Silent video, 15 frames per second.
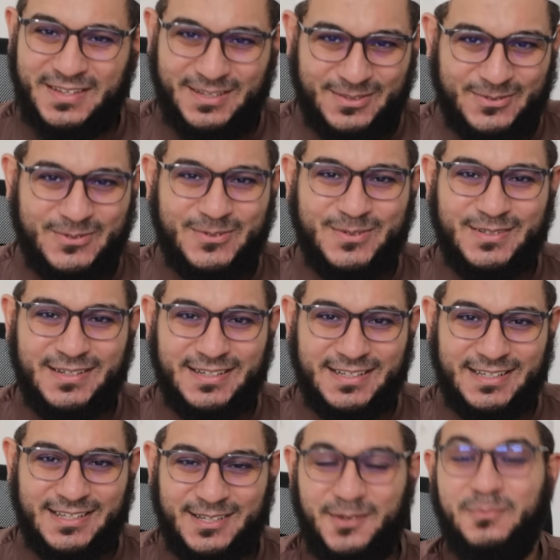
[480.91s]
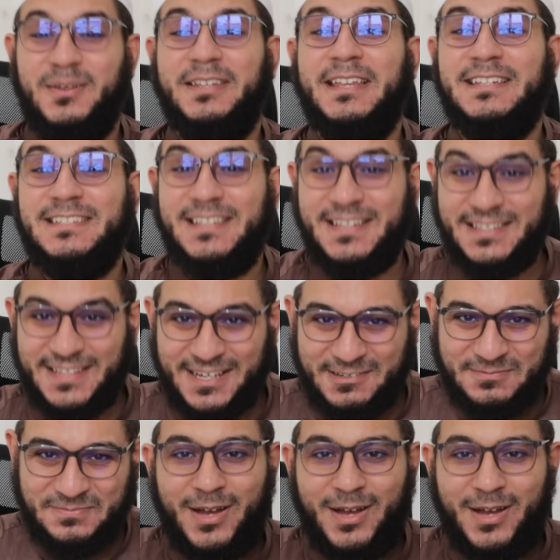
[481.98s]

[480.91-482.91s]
itu uh, beda cerita.